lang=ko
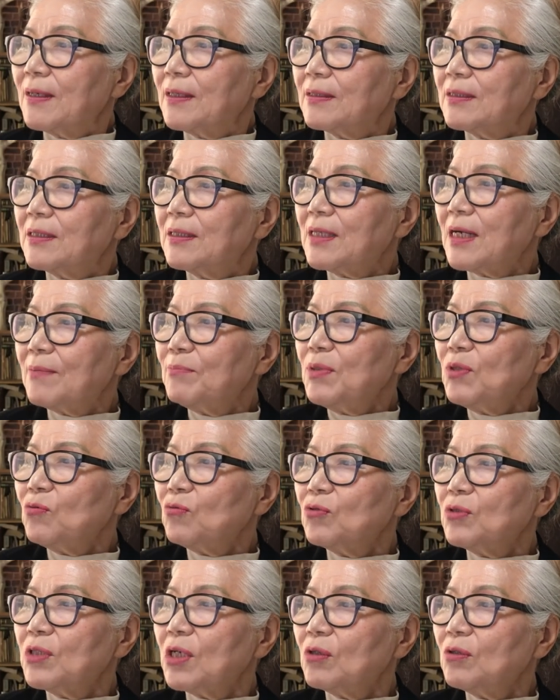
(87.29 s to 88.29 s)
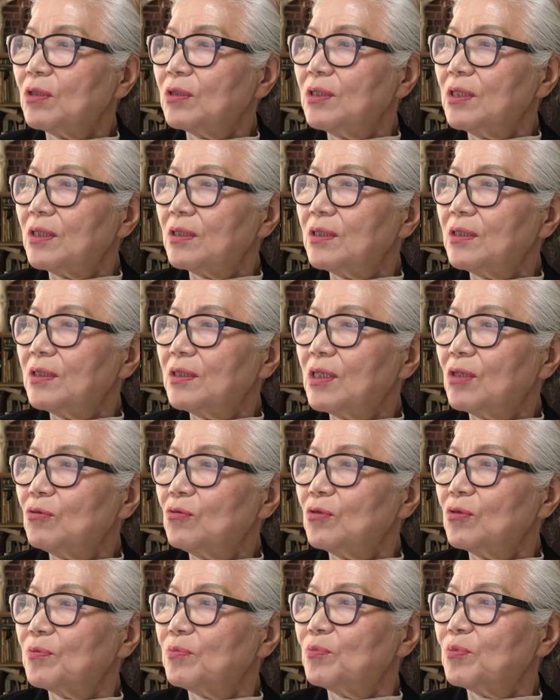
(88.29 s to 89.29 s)
그가 미국, 영,
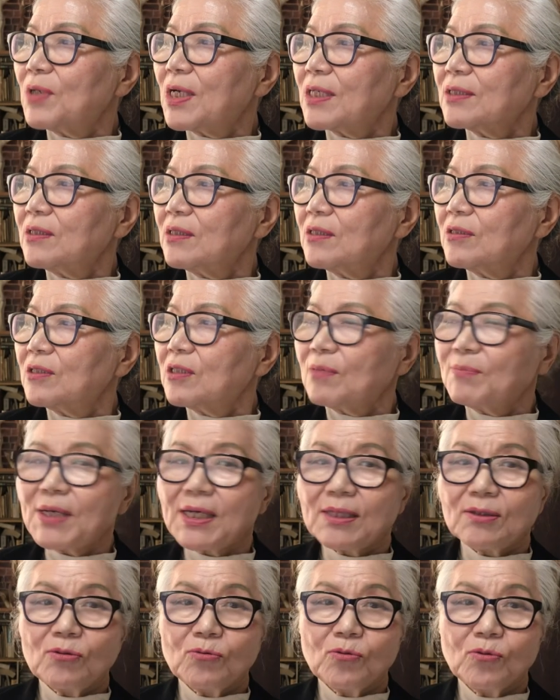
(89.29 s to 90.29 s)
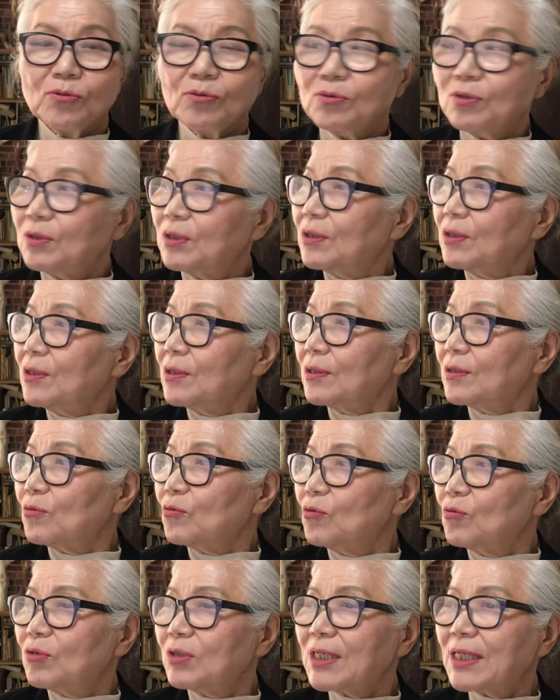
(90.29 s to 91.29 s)
영국, 프랑스 등 서방은
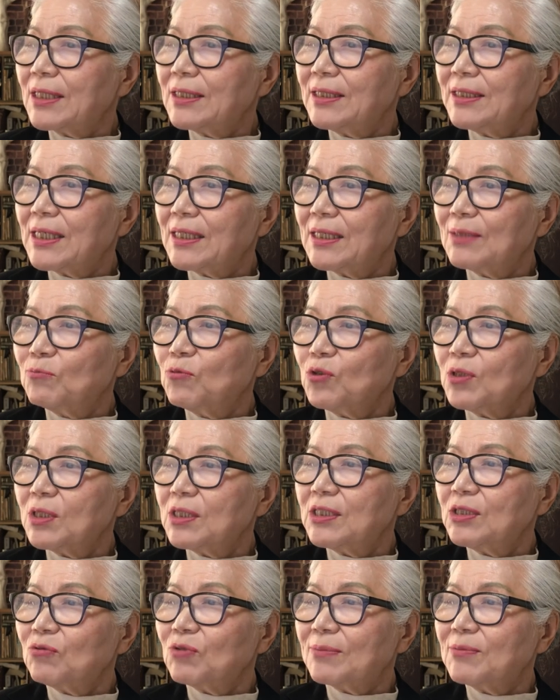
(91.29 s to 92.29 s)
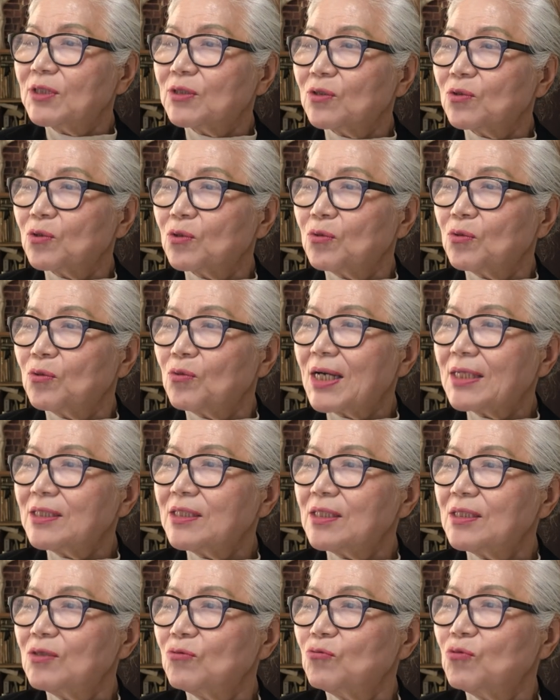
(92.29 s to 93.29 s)
우크라이나에 무기를 지원하면서도
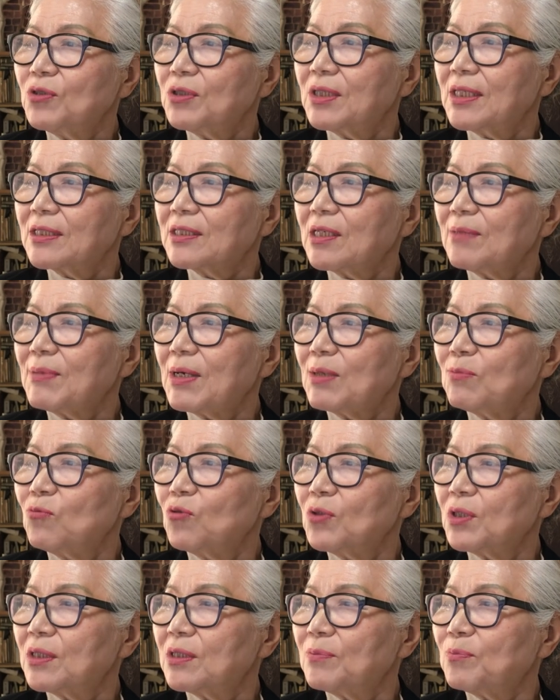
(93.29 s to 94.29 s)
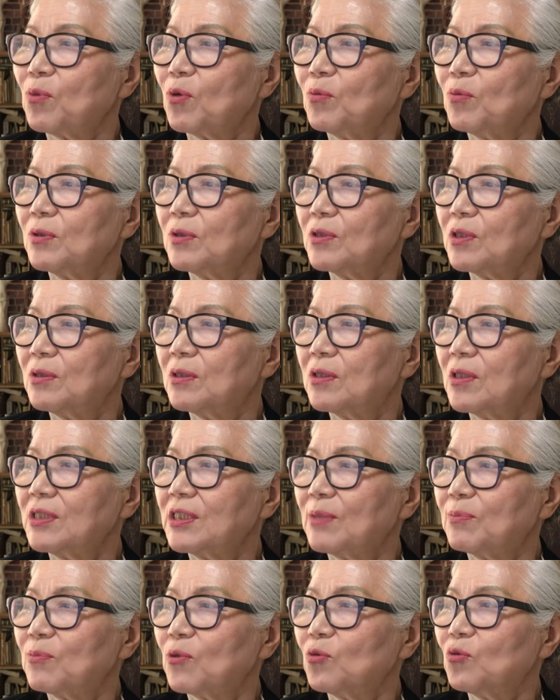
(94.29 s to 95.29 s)
확전을 우려해 서방 무기를
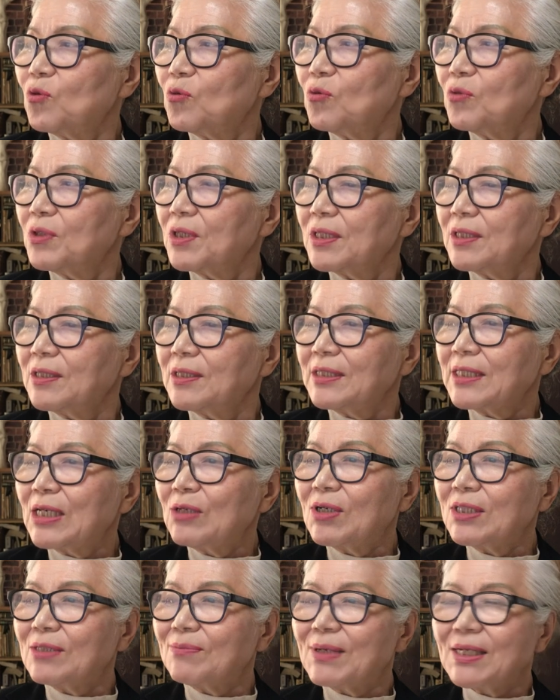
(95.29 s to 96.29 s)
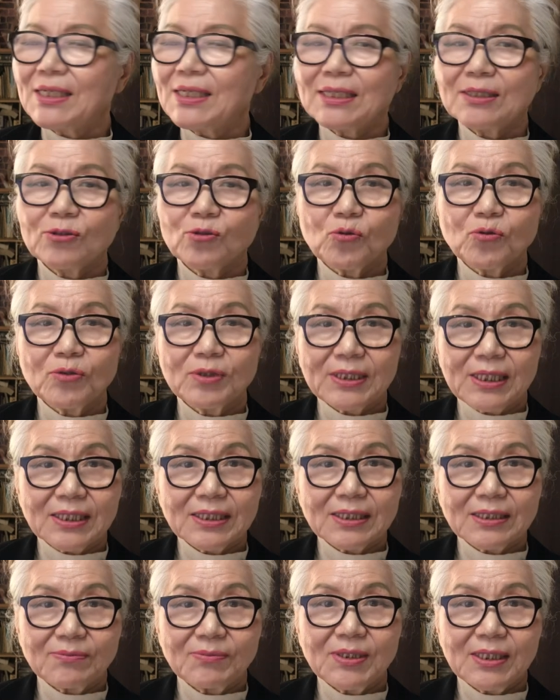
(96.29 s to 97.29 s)
러시아 본토 공격에는 사용하지 말라는 조건을
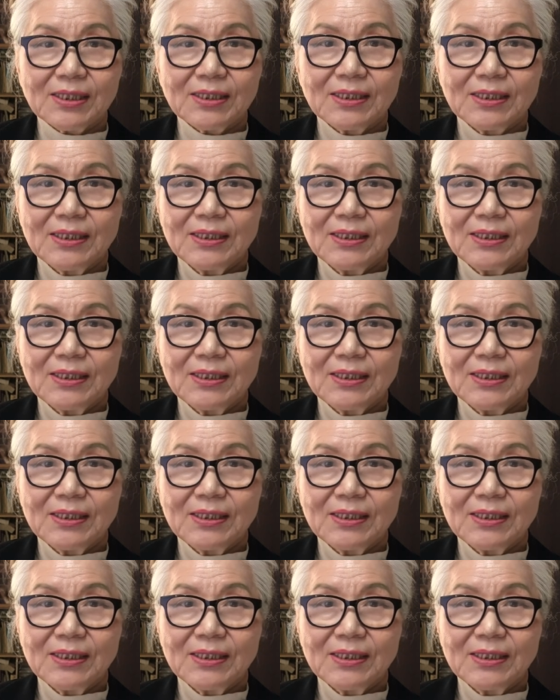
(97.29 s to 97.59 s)
달았습니다.